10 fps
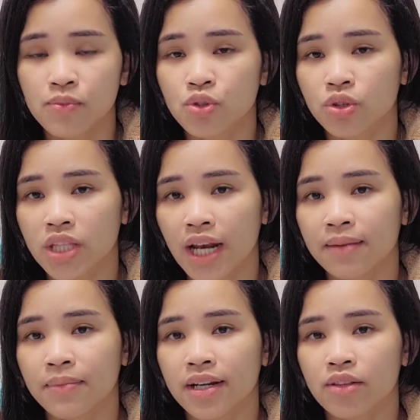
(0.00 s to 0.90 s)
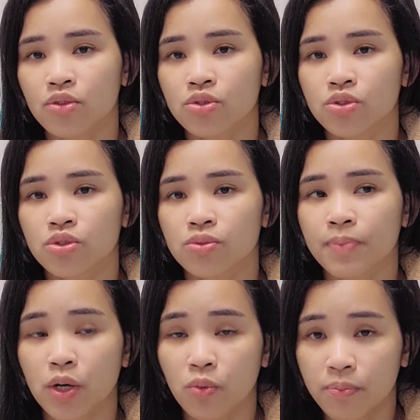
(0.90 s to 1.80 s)
juta 500
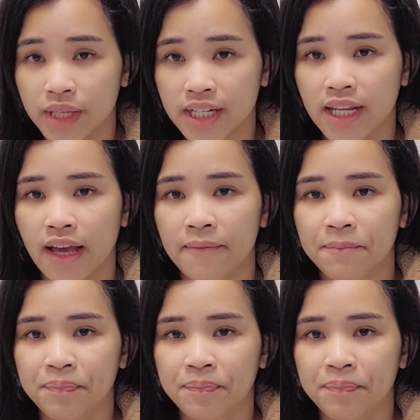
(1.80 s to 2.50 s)
per ubin ya.